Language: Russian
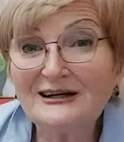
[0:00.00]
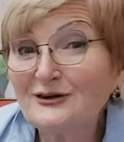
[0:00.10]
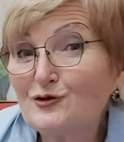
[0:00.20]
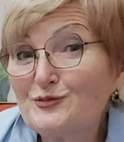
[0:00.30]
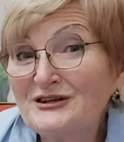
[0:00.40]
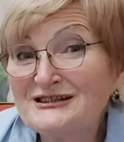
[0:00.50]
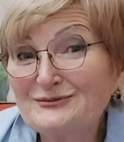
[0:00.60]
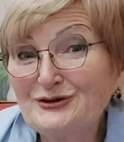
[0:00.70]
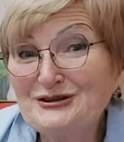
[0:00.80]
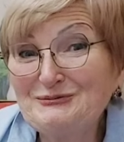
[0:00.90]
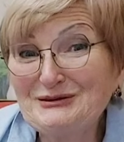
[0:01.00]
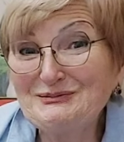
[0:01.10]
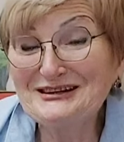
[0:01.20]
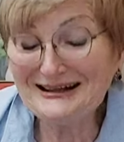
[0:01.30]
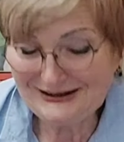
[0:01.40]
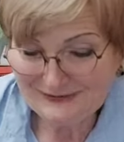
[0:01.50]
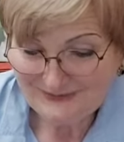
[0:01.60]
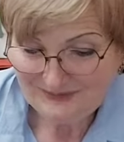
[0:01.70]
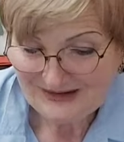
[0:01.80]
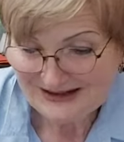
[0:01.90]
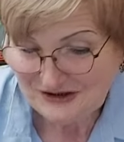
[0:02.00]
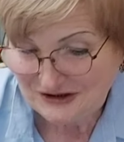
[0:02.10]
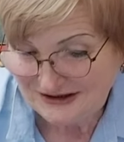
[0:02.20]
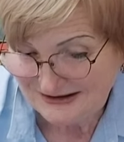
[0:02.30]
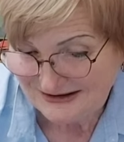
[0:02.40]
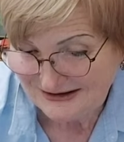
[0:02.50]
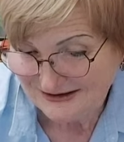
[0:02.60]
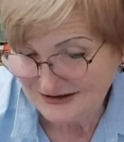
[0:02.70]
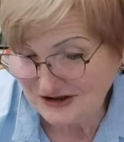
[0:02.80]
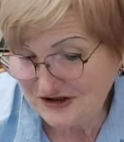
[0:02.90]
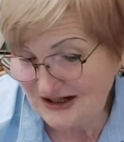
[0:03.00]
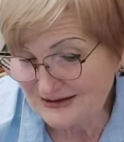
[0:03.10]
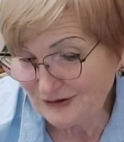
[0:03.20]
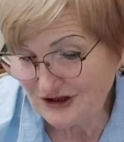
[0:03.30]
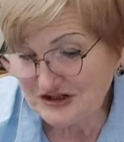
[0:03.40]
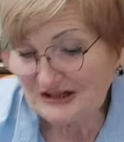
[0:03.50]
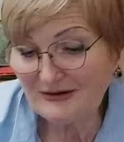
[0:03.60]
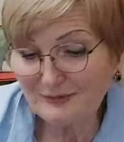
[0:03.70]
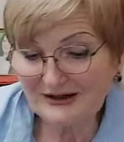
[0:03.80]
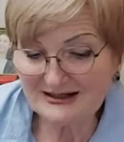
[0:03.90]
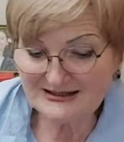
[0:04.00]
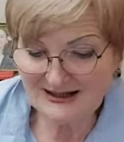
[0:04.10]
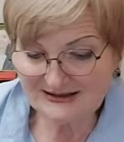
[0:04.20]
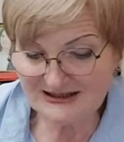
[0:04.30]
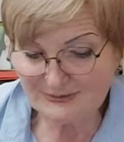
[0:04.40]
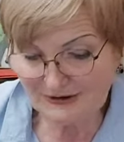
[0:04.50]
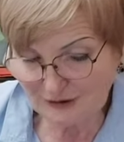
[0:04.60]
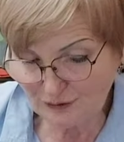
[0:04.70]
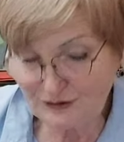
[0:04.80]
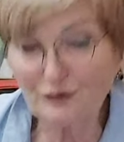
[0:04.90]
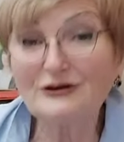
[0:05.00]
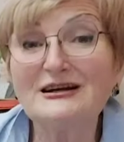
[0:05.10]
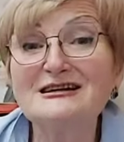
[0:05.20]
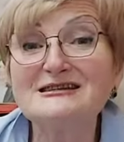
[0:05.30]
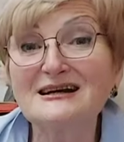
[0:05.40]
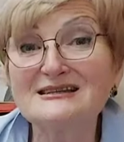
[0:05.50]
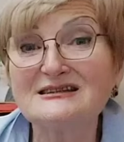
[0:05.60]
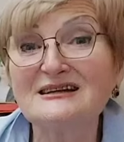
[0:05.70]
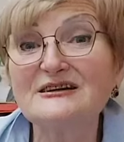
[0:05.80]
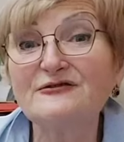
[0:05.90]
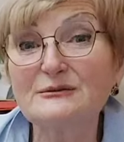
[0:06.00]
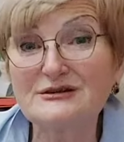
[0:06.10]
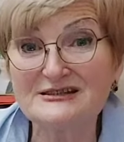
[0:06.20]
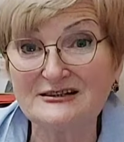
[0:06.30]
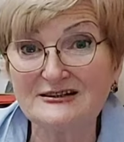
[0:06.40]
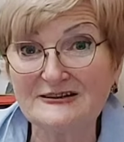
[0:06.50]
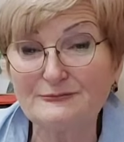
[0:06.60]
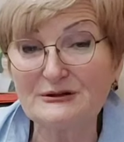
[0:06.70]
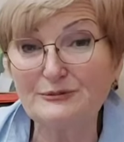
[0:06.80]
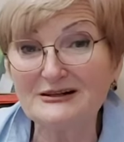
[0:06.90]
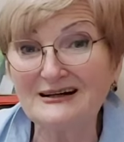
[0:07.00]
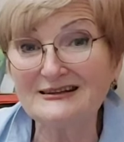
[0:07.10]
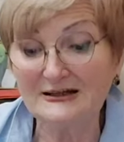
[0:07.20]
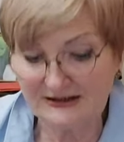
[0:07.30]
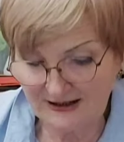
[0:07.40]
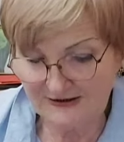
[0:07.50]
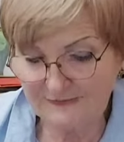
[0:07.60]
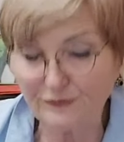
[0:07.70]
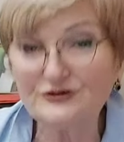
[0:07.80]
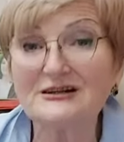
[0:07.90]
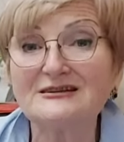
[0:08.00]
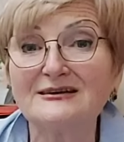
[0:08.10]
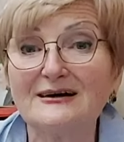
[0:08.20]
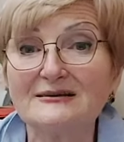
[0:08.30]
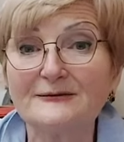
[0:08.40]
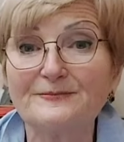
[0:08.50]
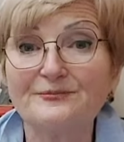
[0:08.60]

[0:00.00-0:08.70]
да, она купила с собой этих препаратов. Значит, э, сейчас вот решила вам показать, и смотрю, срок реализации, надо выбросить этот препарат, это Арифон Ретард.